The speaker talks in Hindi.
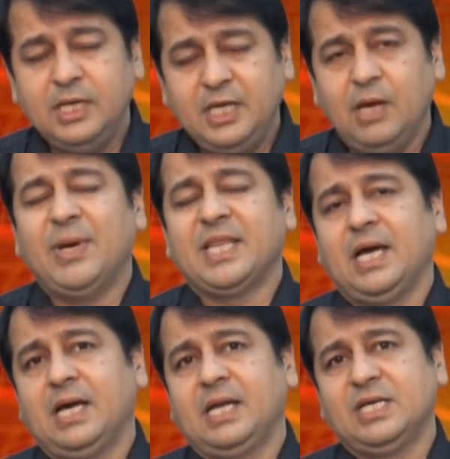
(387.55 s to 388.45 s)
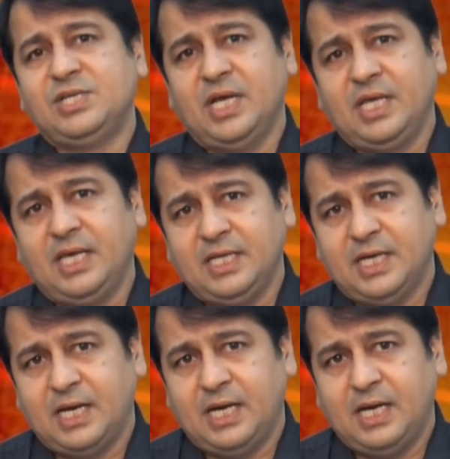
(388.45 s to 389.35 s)
ये बता करके शेयर किया
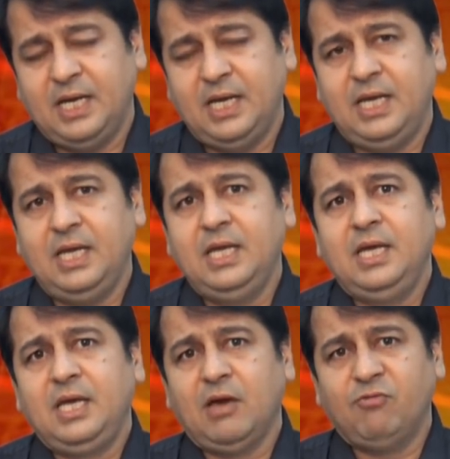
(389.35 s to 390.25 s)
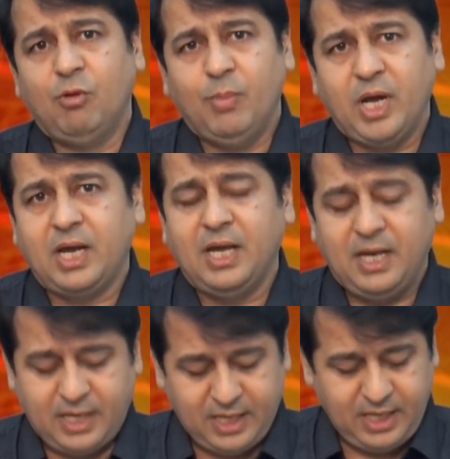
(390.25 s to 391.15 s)
जा रहा है कि वो मर
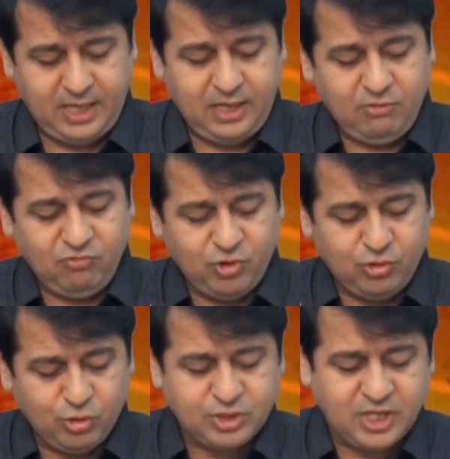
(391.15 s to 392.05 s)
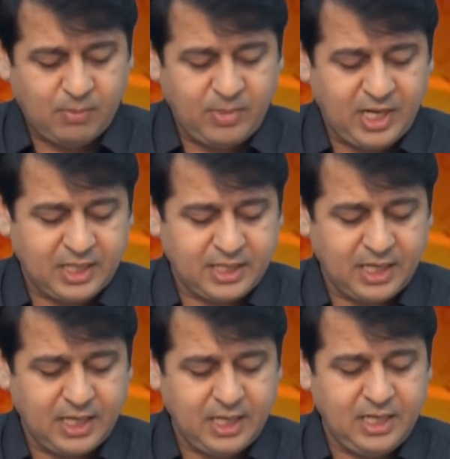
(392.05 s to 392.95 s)
गया है वो खुद सामने
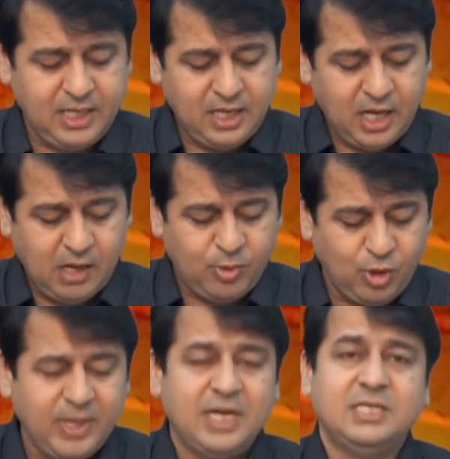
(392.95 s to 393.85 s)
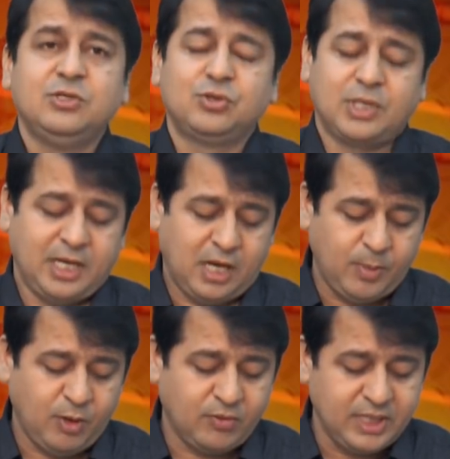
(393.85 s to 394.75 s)
आता है एब्रो बनर्जी उसका
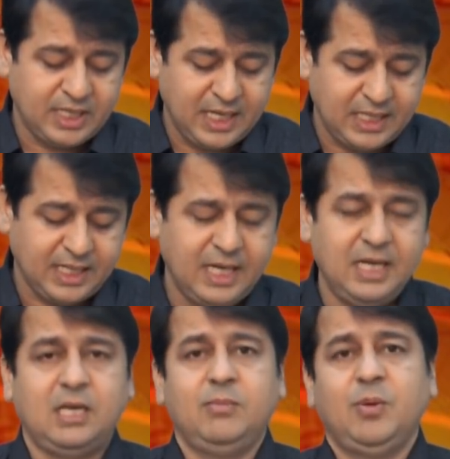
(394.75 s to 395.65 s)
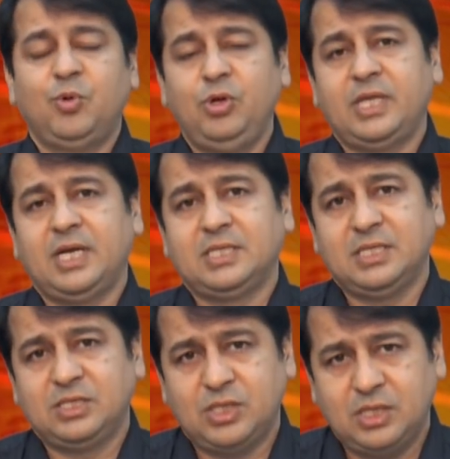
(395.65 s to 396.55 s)
नाम है और ये कहता है कि मैं पूरी तरह
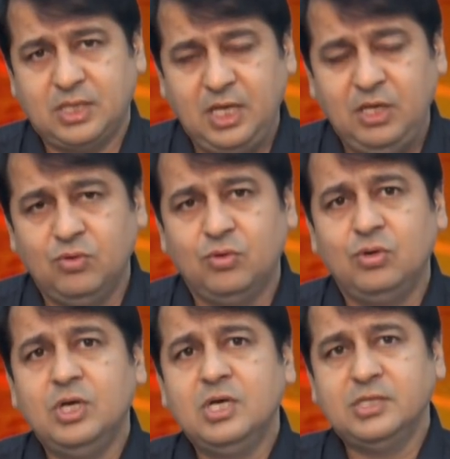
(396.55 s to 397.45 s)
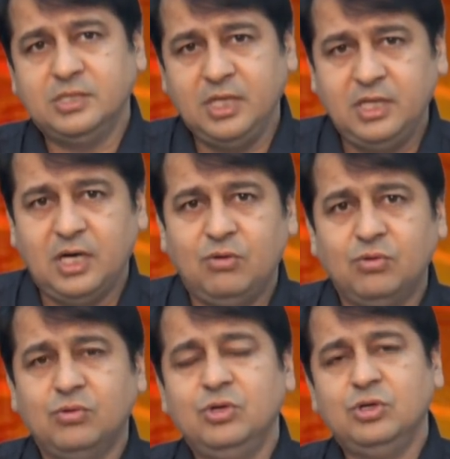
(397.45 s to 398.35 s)
से सही हूँ ज़िंदा
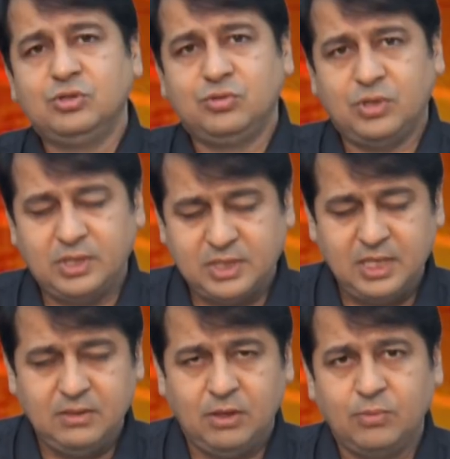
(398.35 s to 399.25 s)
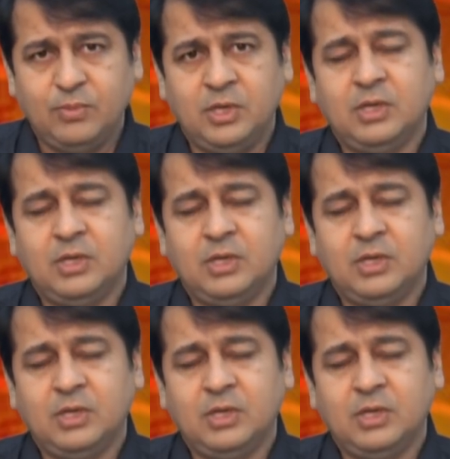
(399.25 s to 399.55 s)
हूँ सही और